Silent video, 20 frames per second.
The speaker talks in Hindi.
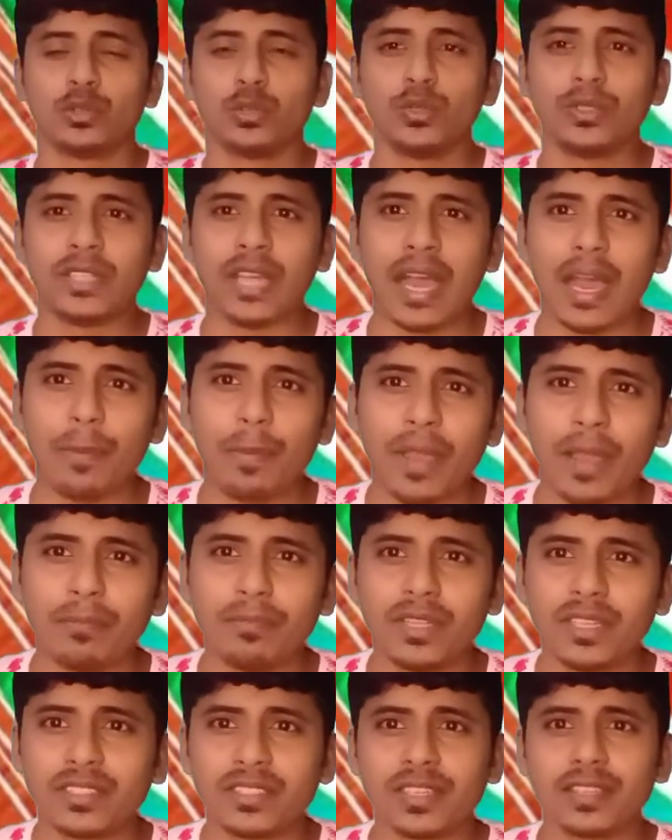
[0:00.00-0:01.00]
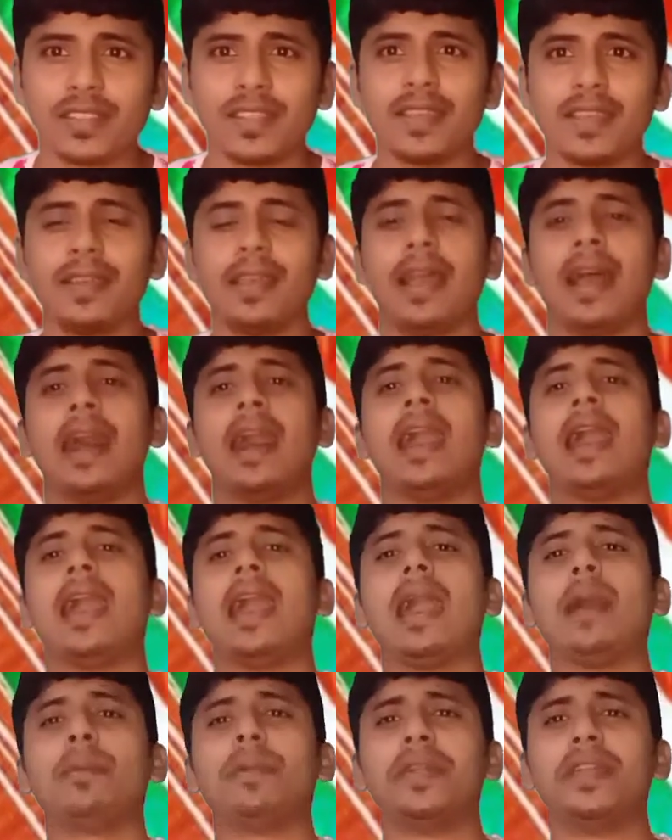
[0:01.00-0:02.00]
तो यहाँ पे आप देख सकते हैं
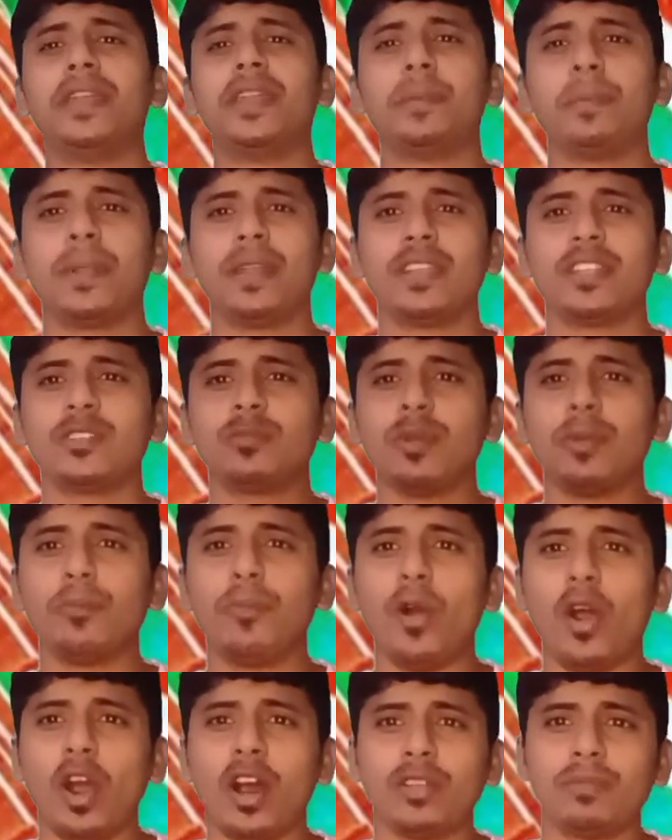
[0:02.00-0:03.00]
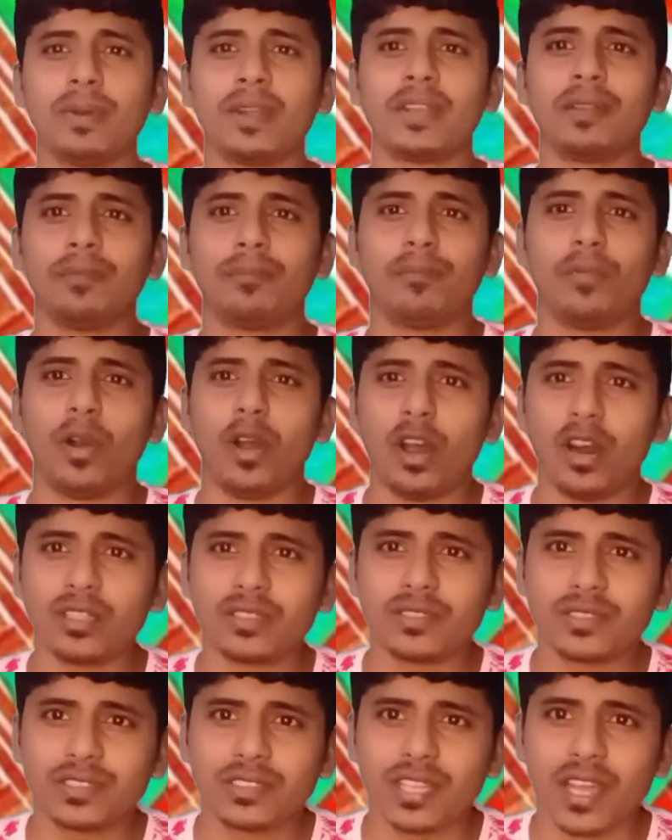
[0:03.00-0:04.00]
आप इंडिपेंडेंस में बहुत बार
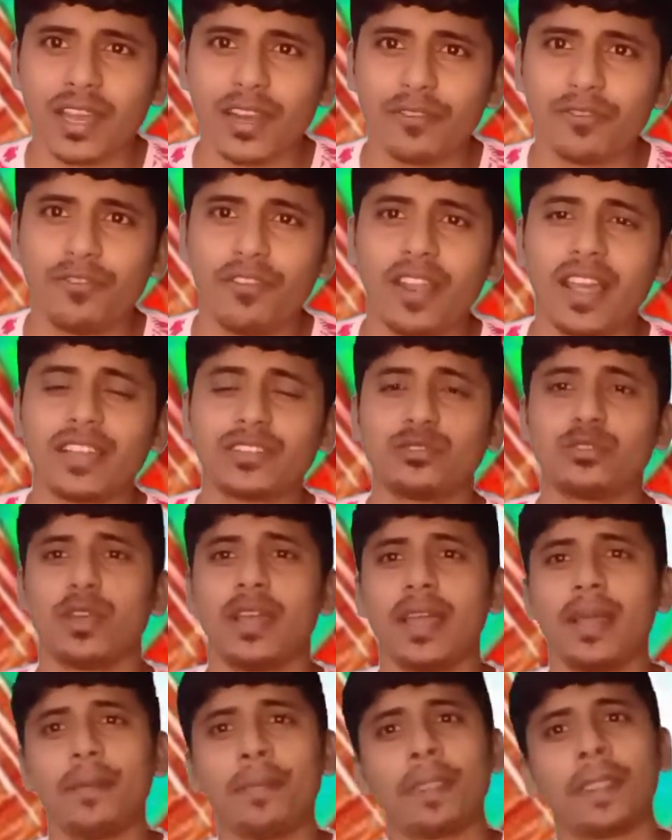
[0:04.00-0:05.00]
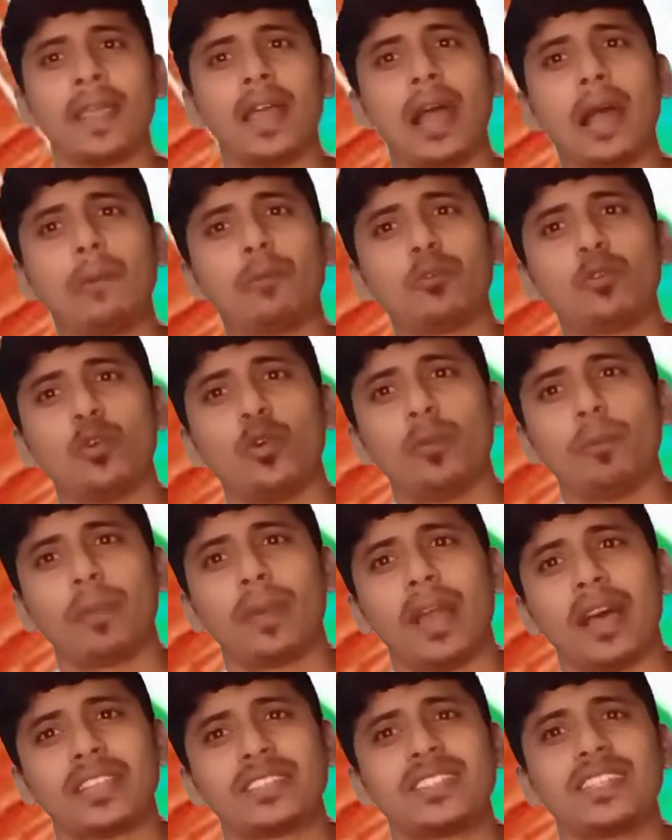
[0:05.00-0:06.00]
बहुत सारे फ्लैग जो है आपको
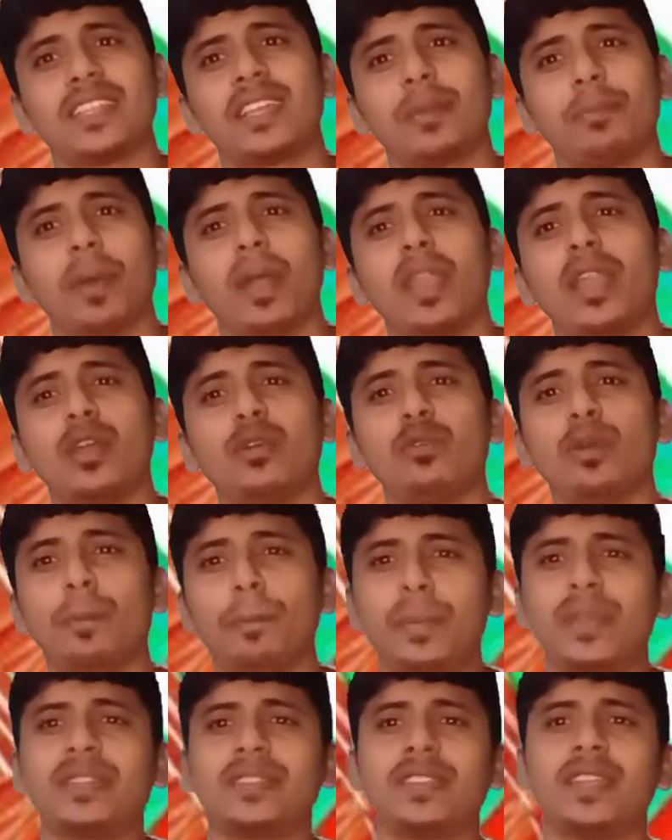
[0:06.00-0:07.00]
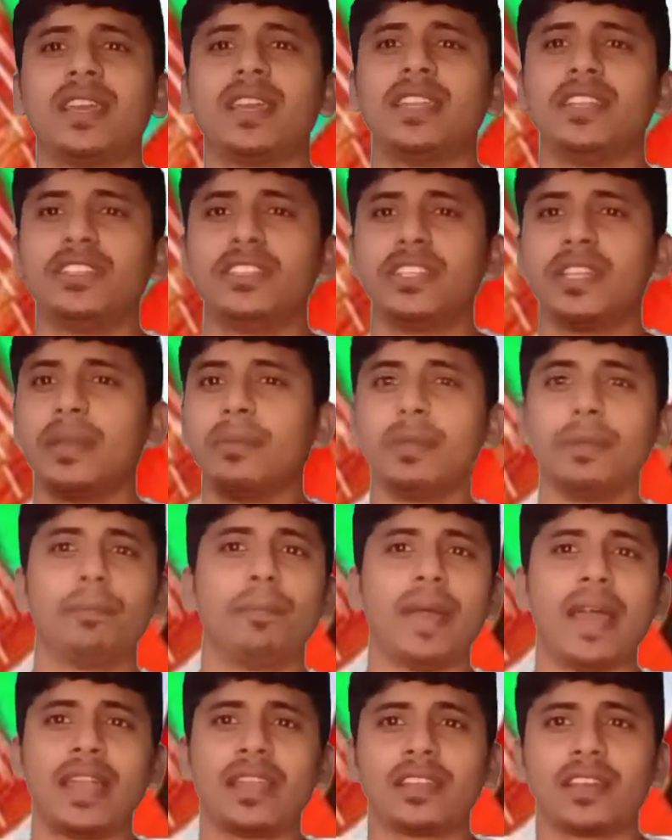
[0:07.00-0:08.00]
प्लास्टिक के बने हुए बिकते हैं ये भी
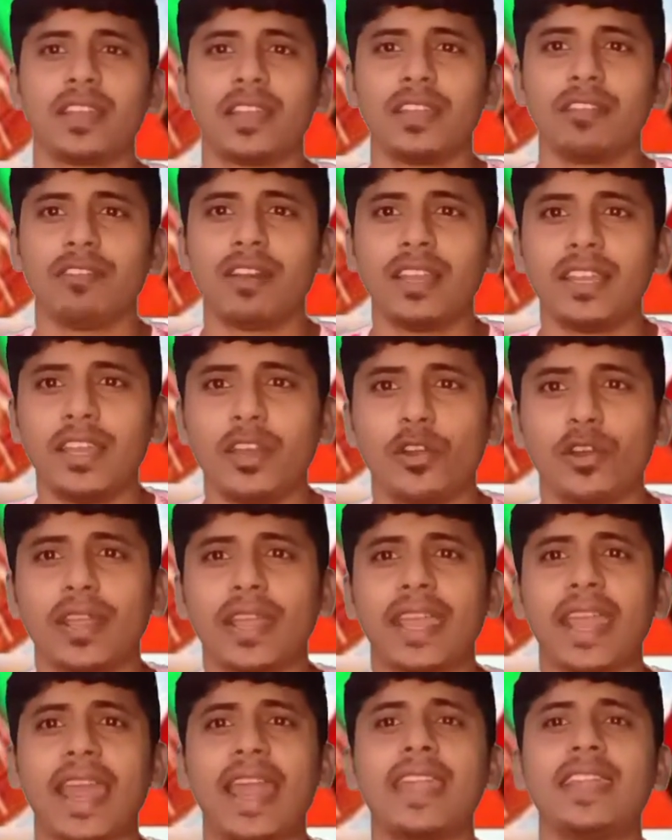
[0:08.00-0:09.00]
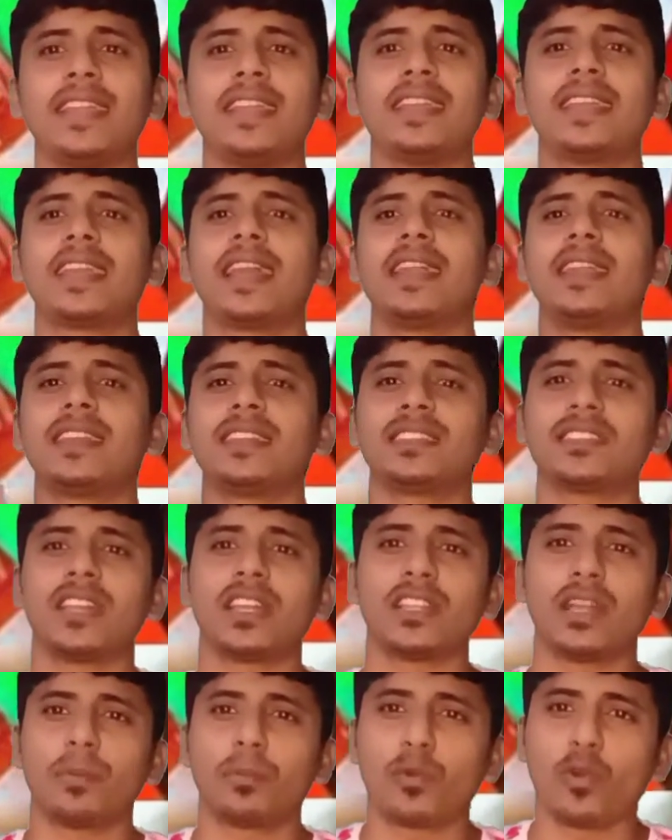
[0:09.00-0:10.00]
बैन करने वाली है और कैंडी कैंडी के
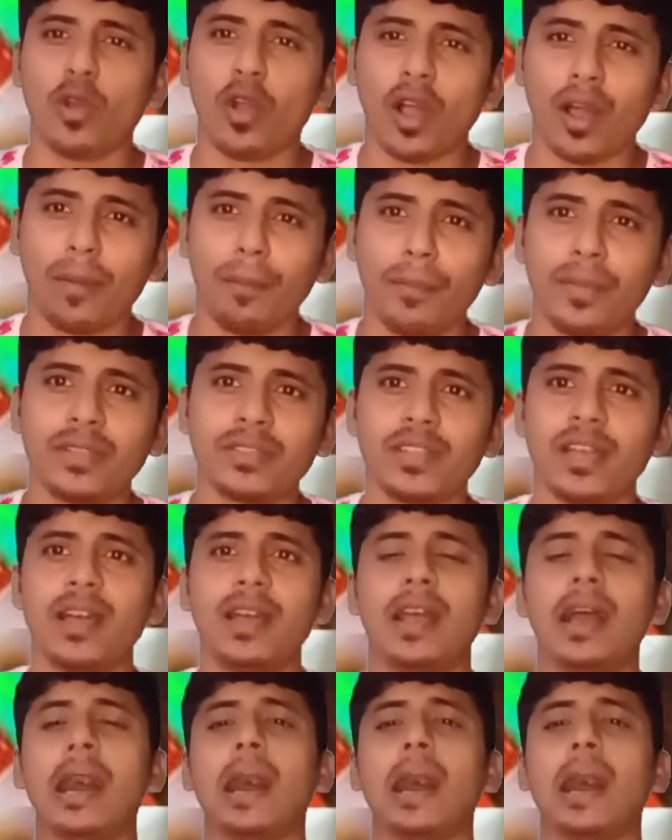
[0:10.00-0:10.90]
साथ आपको हमेशा